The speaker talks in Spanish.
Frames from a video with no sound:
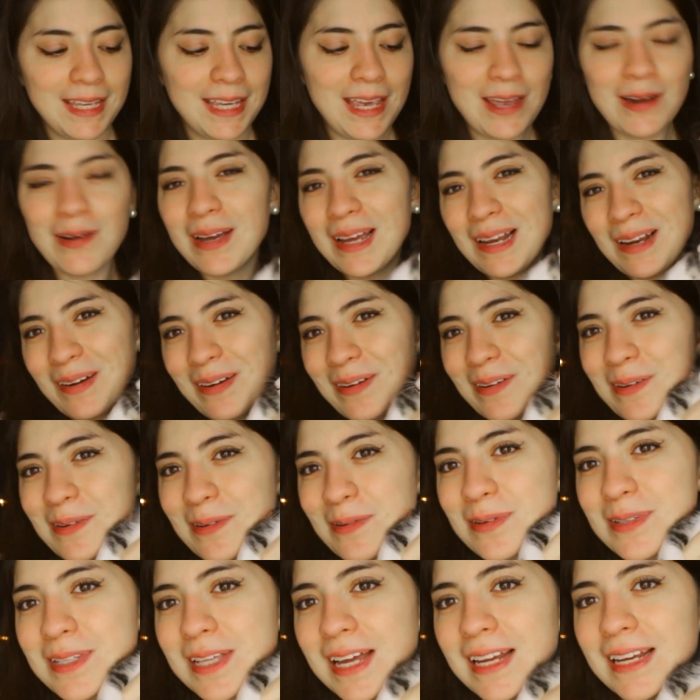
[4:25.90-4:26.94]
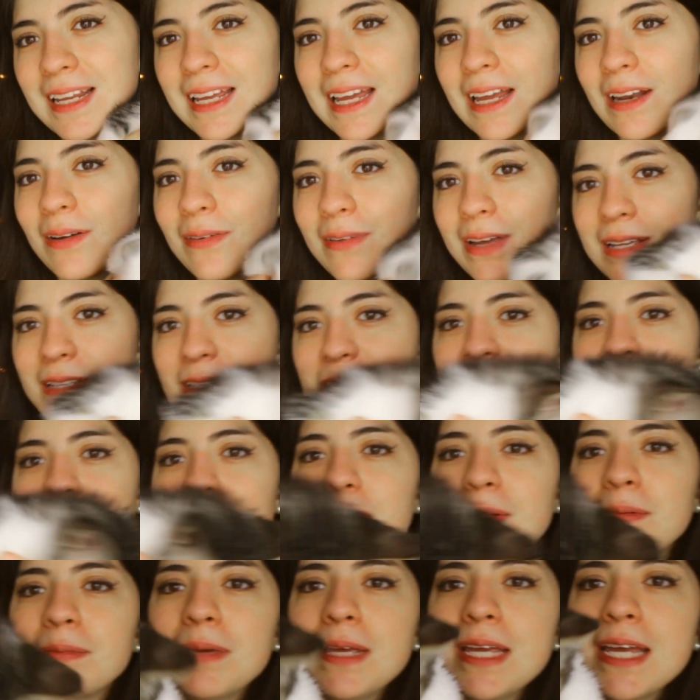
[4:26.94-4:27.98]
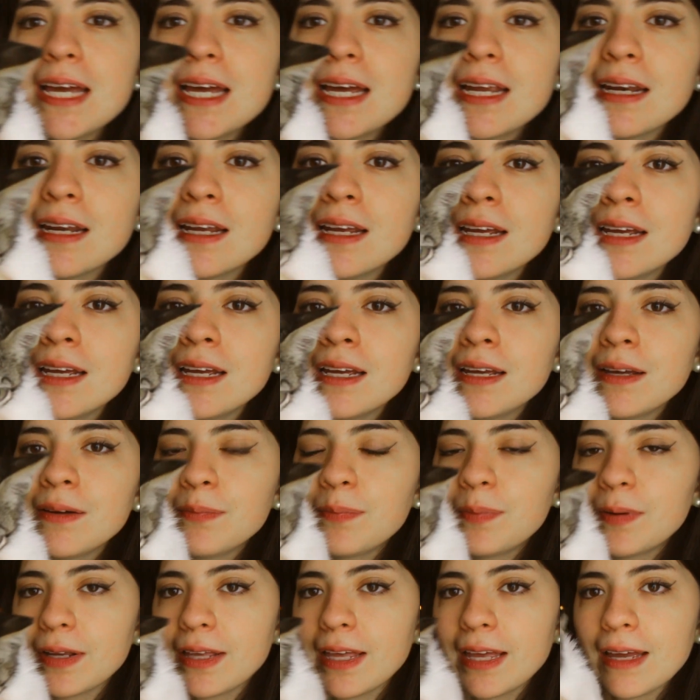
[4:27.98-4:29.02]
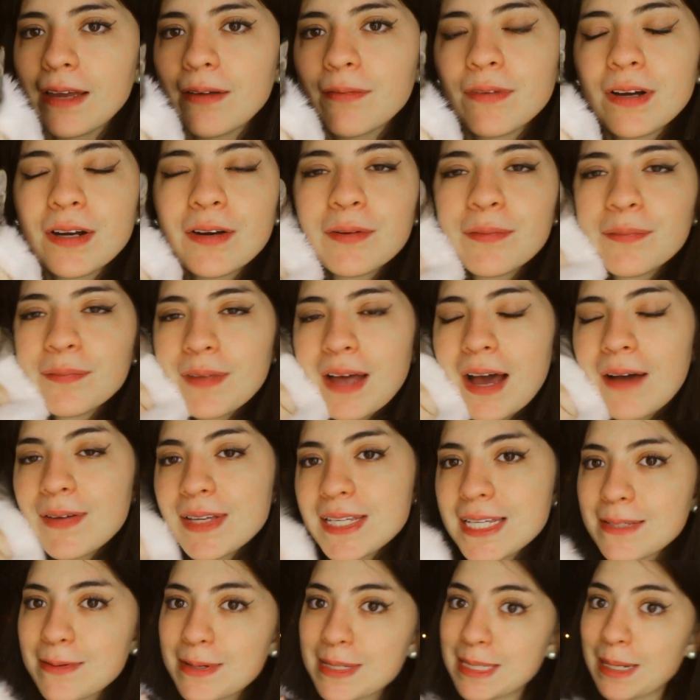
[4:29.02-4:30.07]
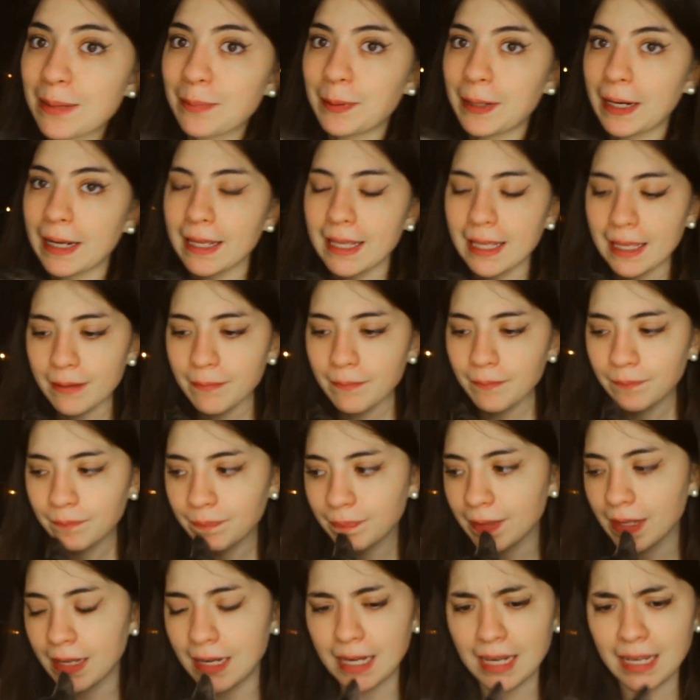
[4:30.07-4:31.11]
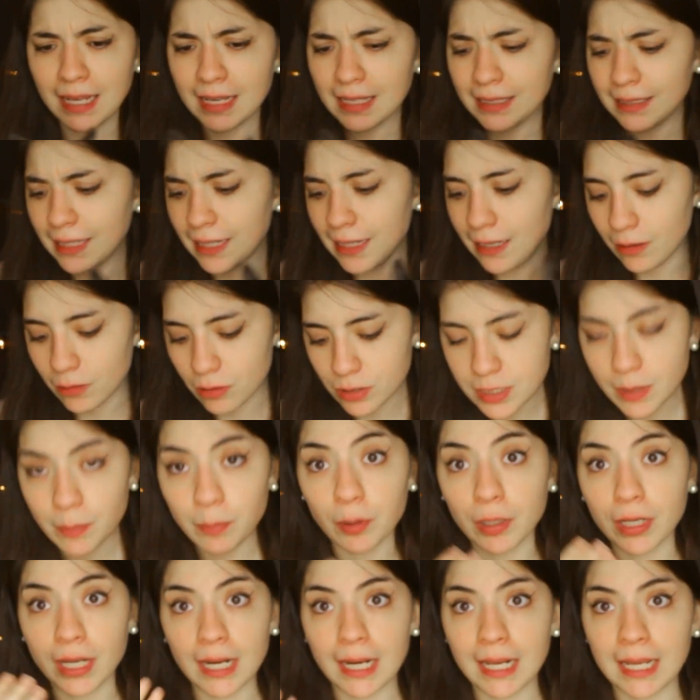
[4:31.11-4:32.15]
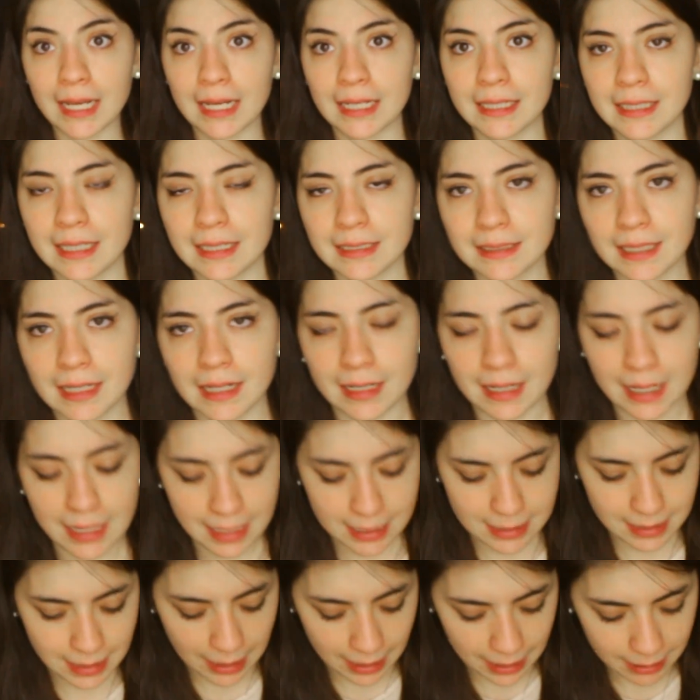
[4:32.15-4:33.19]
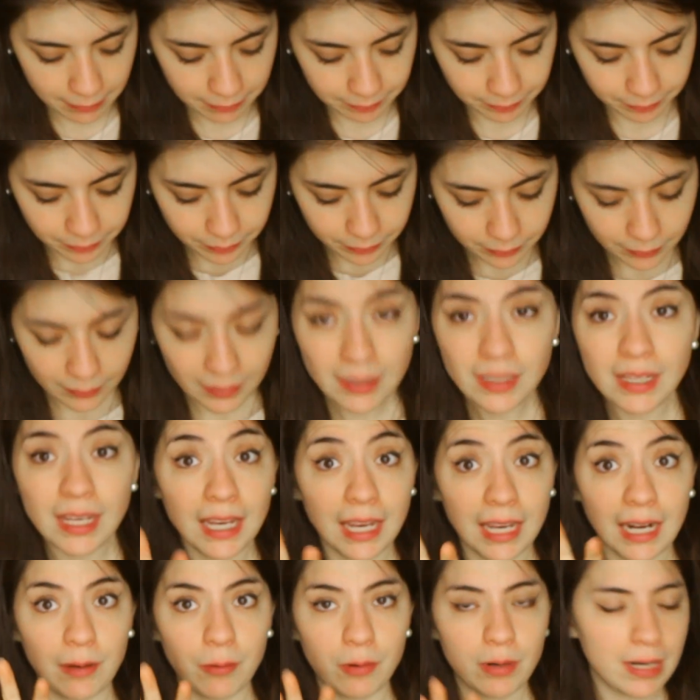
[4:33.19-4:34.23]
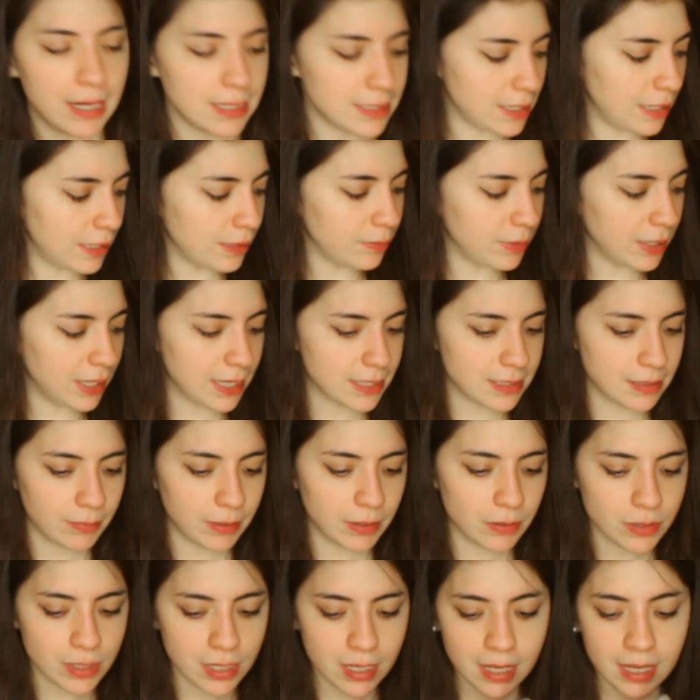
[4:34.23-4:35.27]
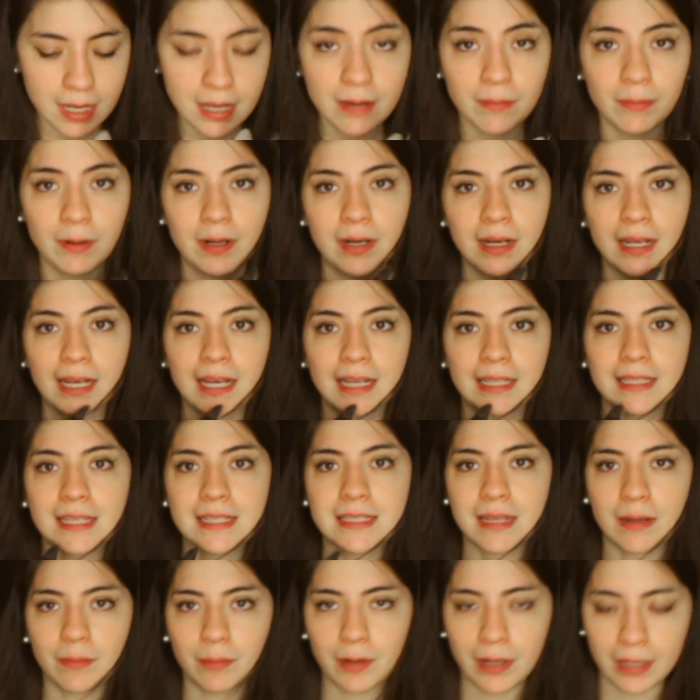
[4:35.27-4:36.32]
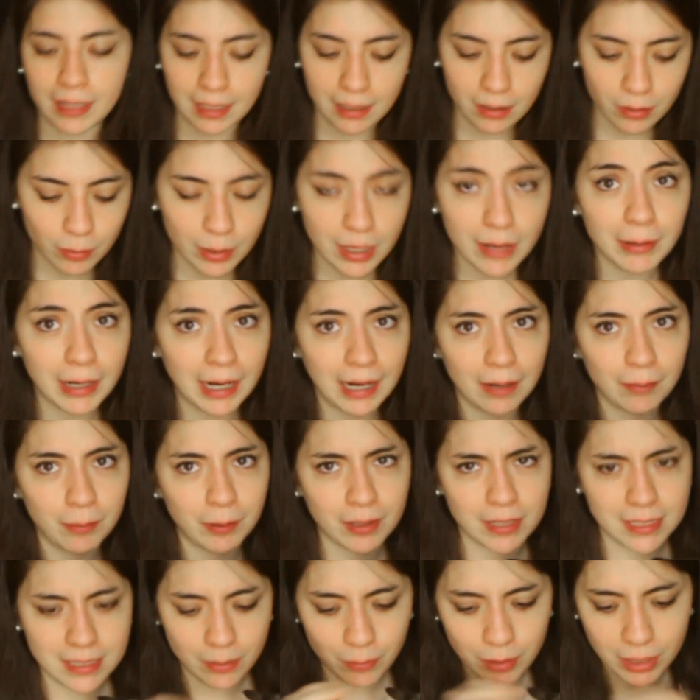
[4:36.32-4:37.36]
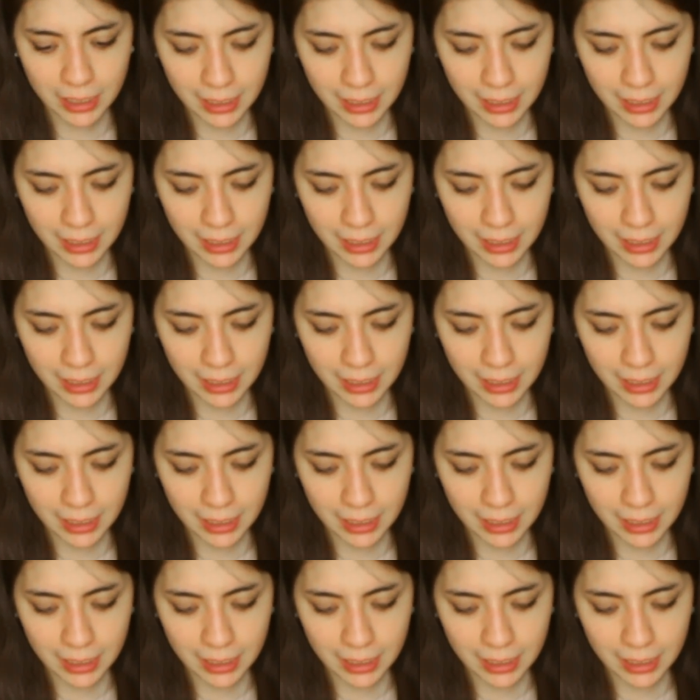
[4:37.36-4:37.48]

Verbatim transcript: quiero que lo conozcan y que lo vean súper bien, porque, bueno, a veces va a estar por aquí. Le encanta, no sé por qué le encanta estar en la sala, grabo en la sala de mi casa, amigos, pero le encanta estar por aquí. Lo voy a bajar porque está muy